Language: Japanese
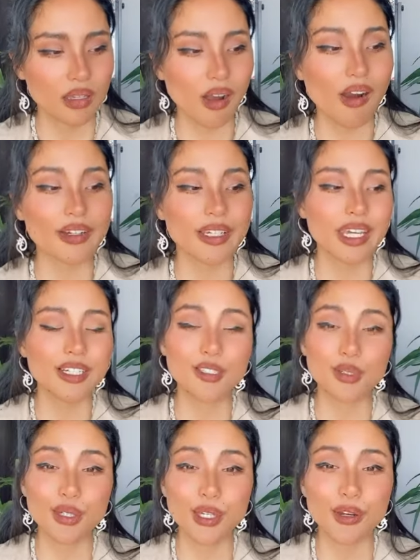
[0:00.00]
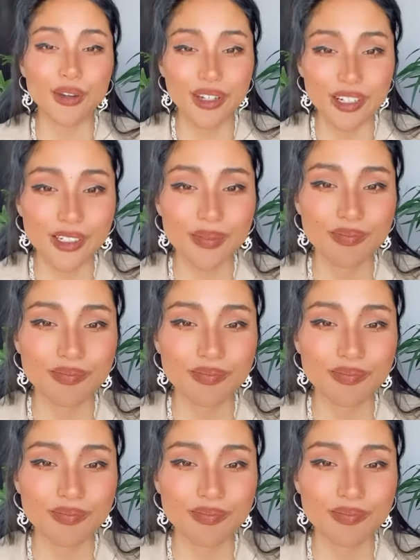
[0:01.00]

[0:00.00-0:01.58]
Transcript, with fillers: アーキアンジェル・ユリオ